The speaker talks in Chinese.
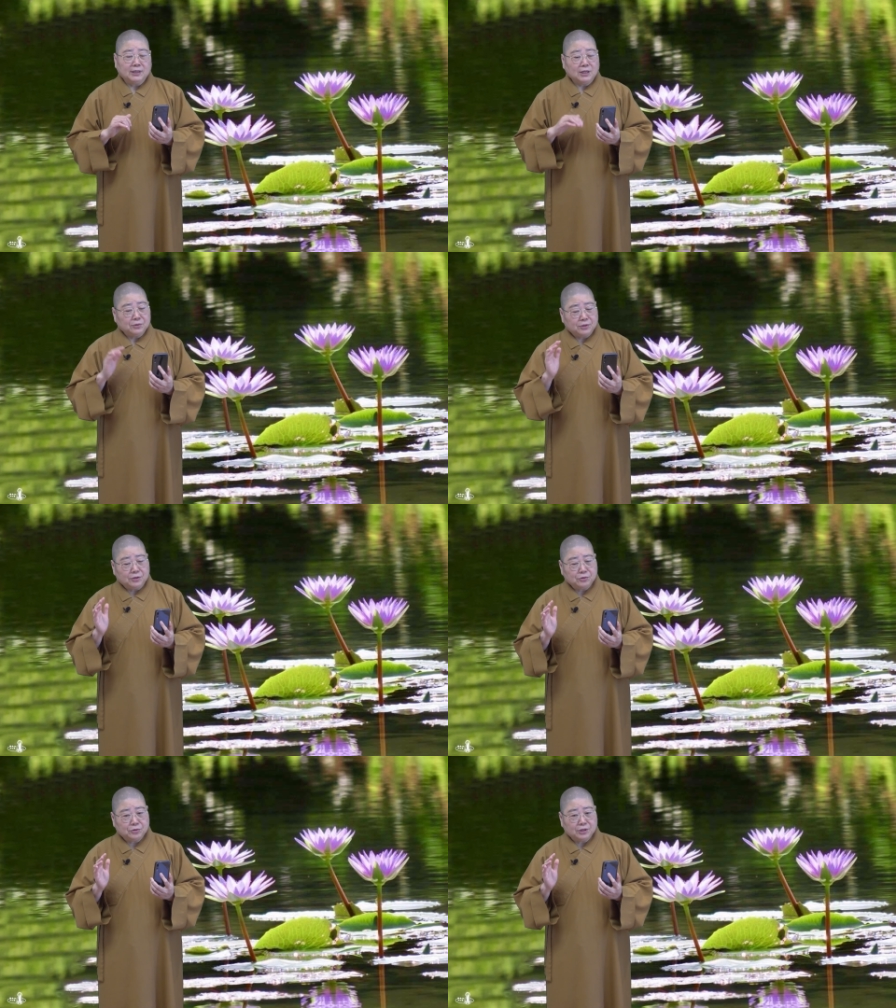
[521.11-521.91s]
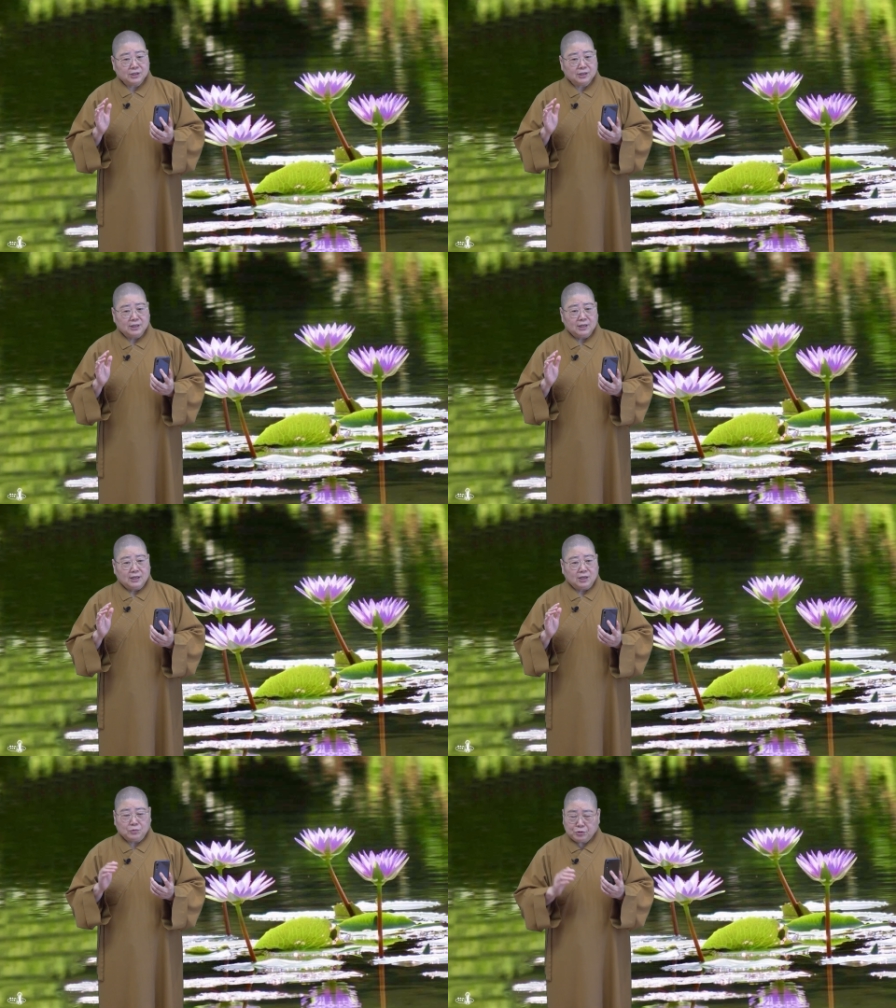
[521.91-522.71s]
但有的人就觉得，
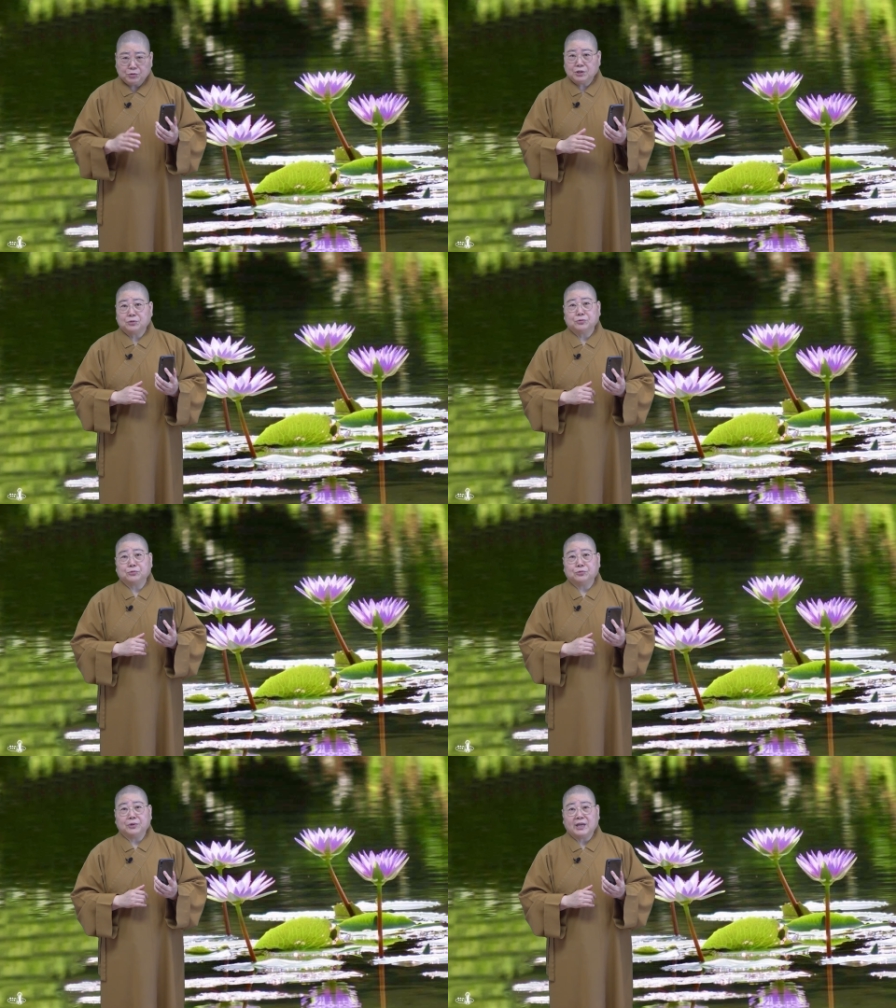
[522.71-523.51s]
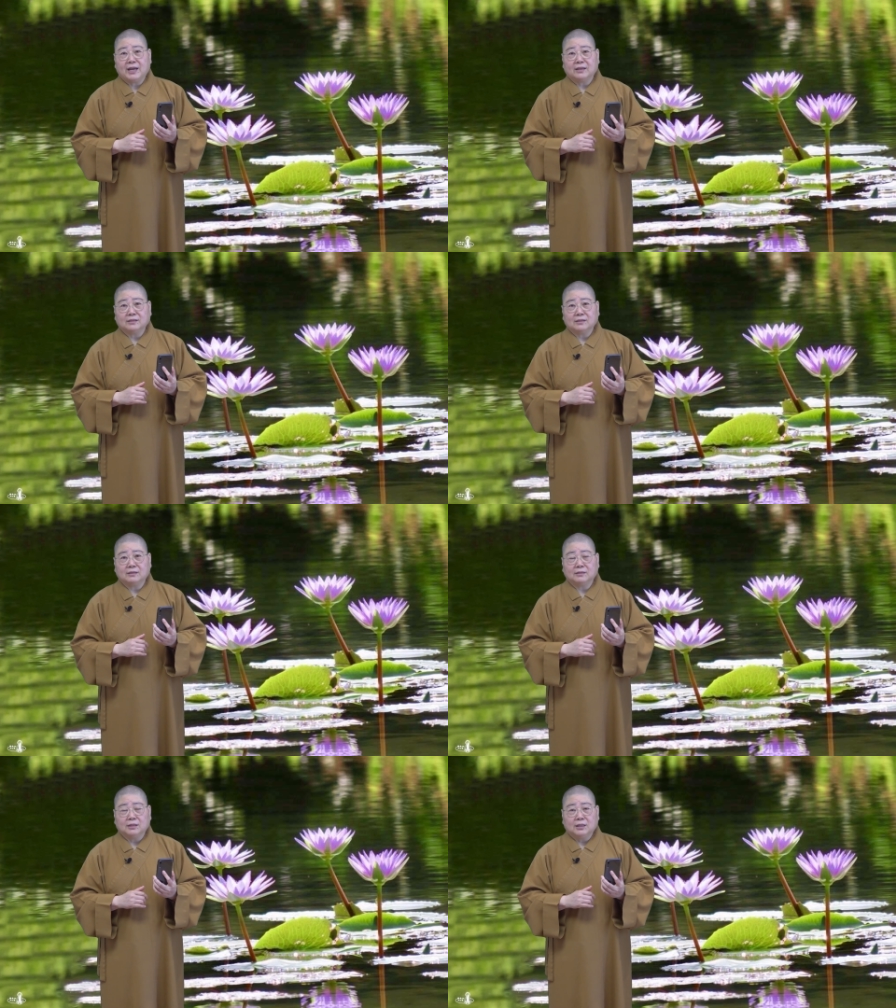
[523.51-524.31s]
啊，我就是要入土为安
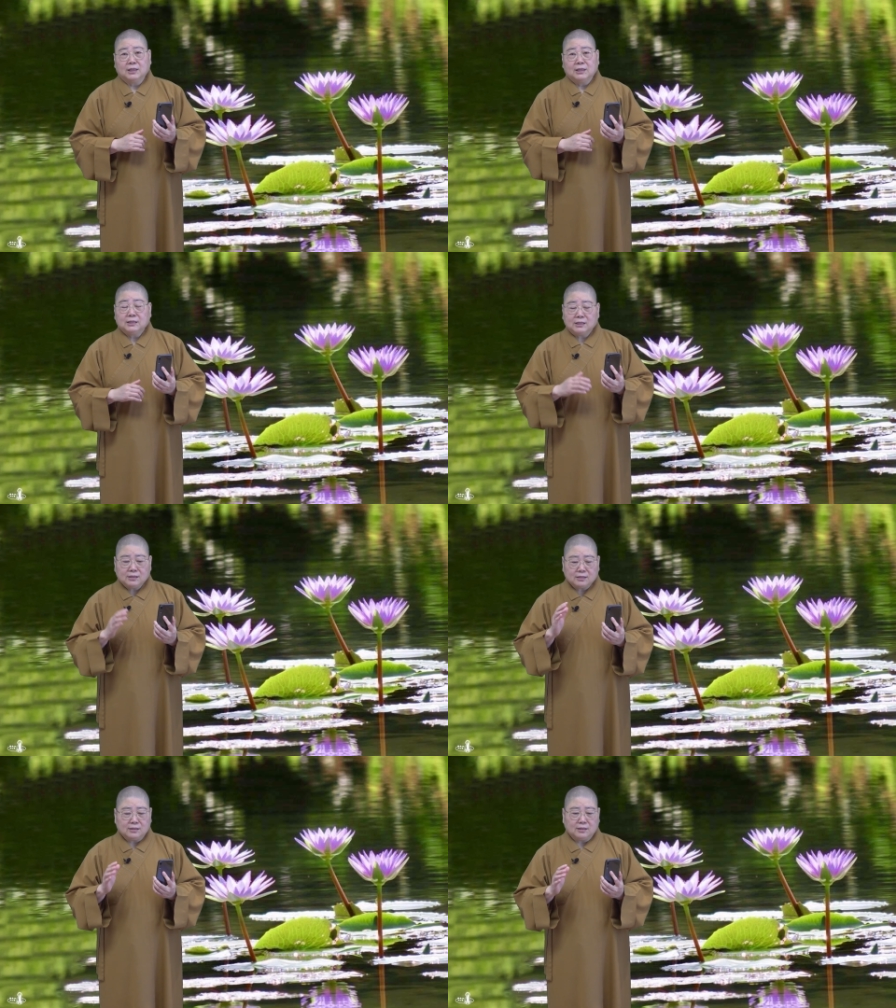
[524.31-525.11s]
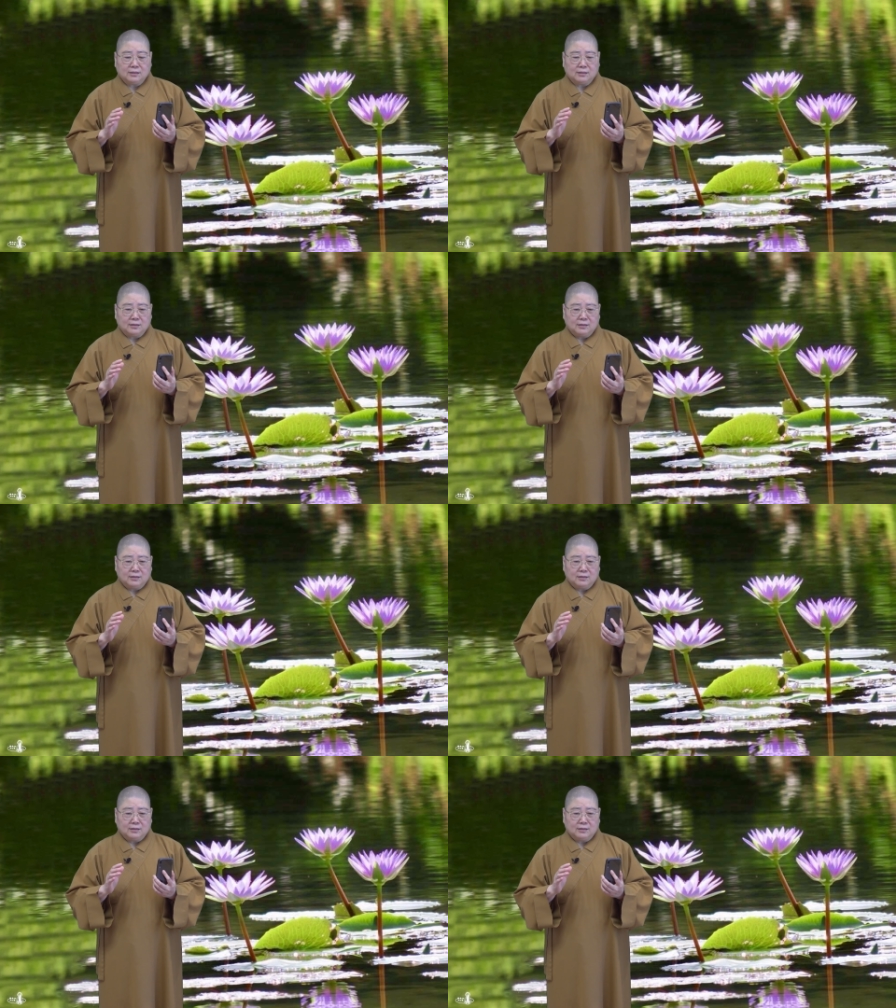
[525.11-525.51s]
哦、啊。其实呢，